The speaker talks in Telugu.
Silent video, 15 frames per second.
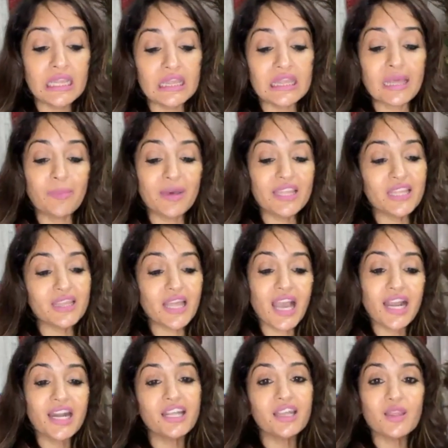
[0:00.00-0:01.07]
ఇంతమంది
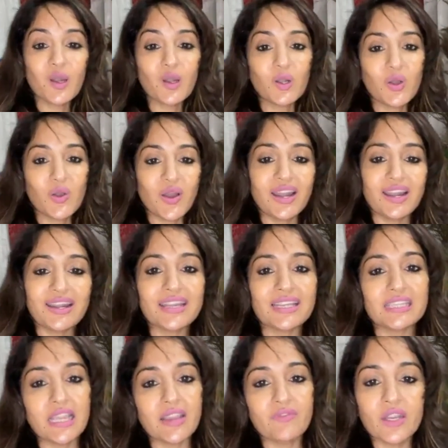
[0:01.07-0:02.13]
తాకిడిని
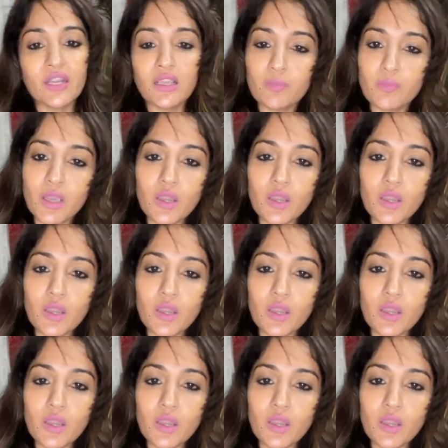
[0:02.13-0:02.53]
తట్టుకోవాలంటే సేఫ్టీకి